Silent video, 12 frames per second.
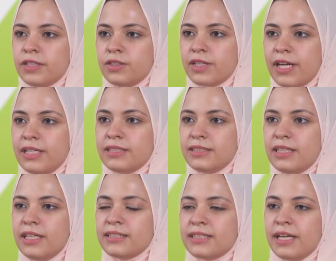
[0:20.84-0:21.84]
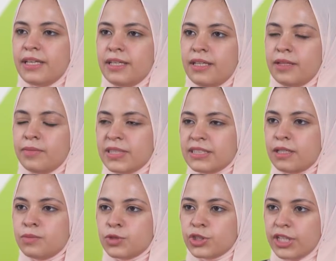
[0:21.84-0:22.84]
ايديوكاليتي زي مثلا
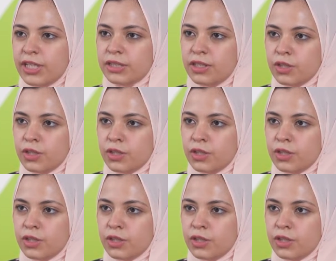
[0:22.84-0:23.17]
مشكله